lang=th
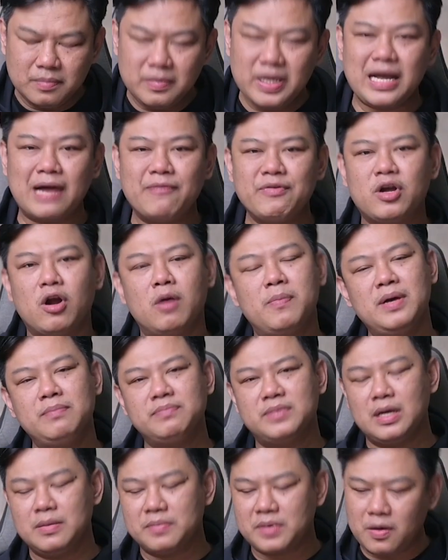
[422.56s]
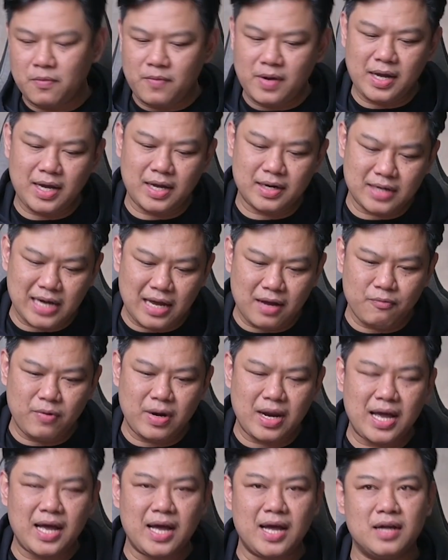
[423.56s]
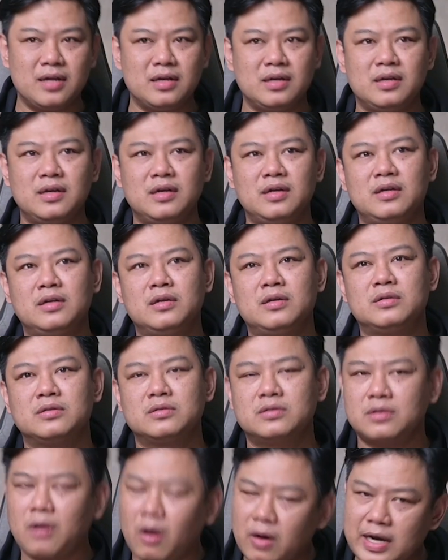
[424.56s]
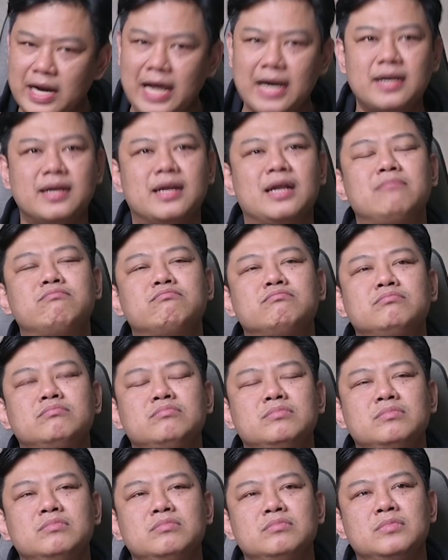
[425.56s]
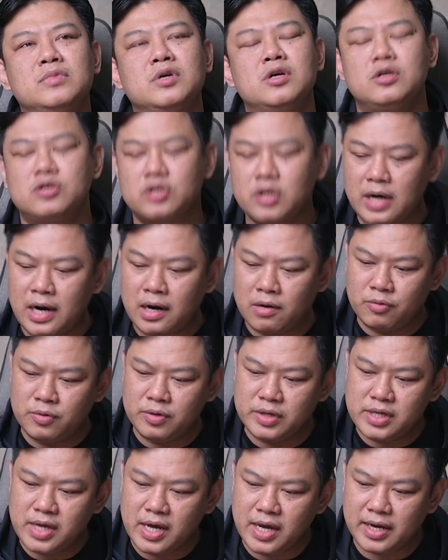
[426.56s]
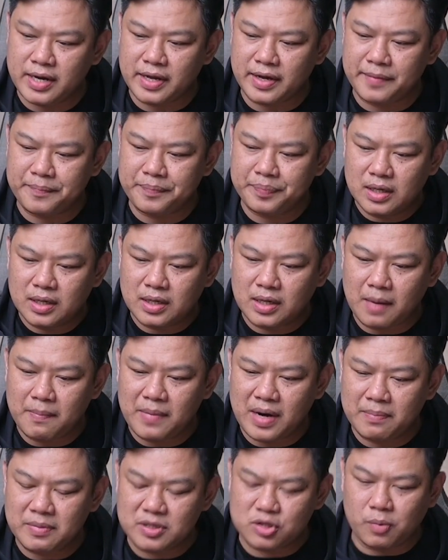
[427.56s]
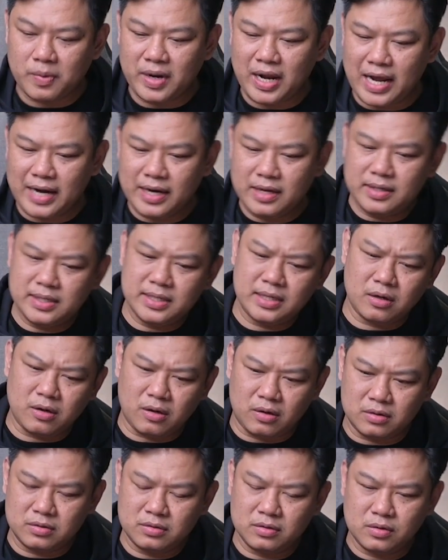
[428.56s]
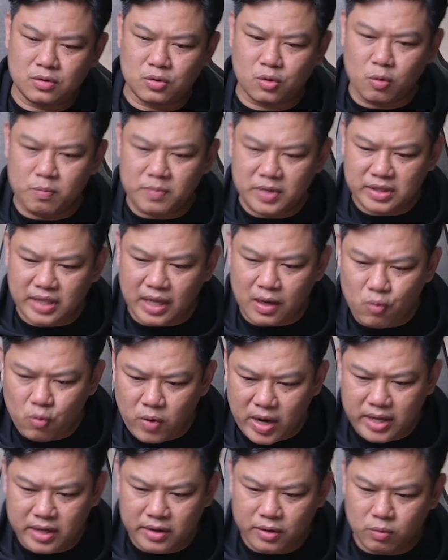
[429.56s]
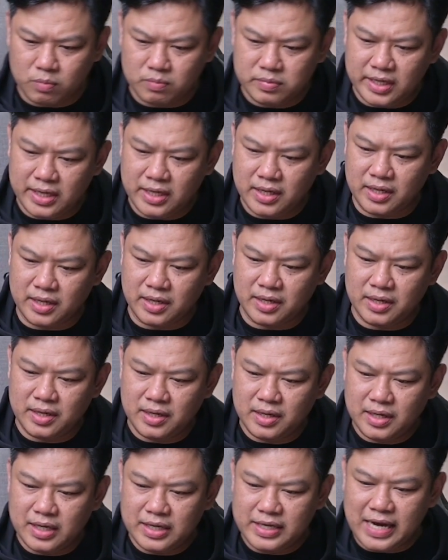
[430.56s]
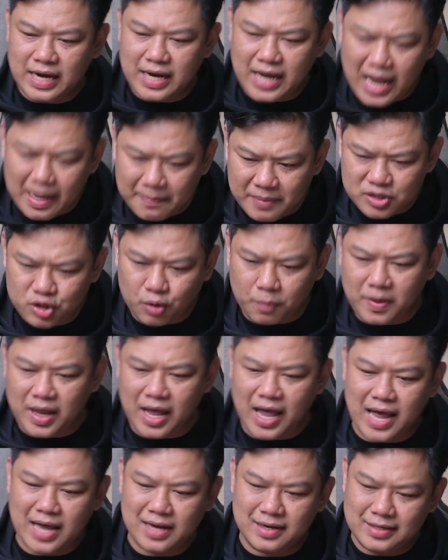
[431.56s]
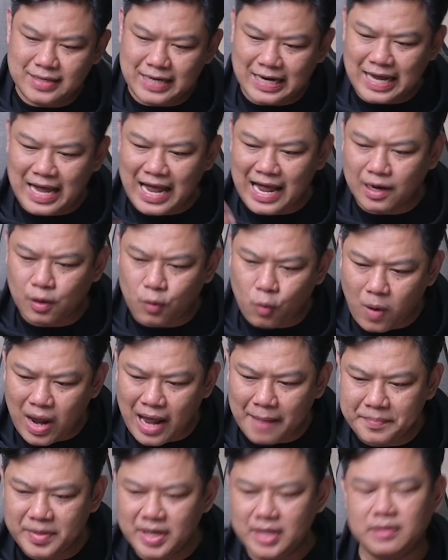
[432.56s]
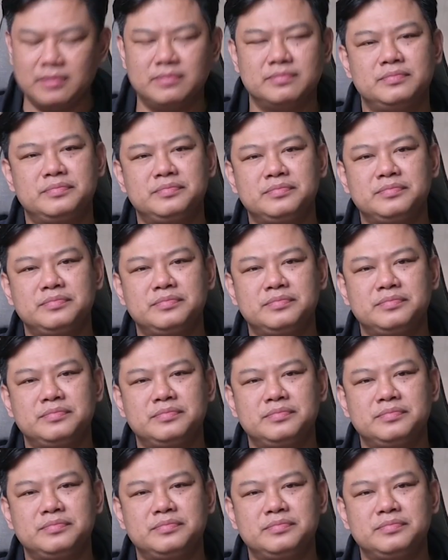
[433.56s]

มีการวิเคราะห์เพิ่มเติมครับว่าณเวลาตอนนั้นครับเชราอุเย่เนี่ยกำลังประสบปัญหาในเรื่องของกลุ่มนักเตะวัยหนุ่มที่ยังขาดประสบการณ์ ยังขาดความนิ่ง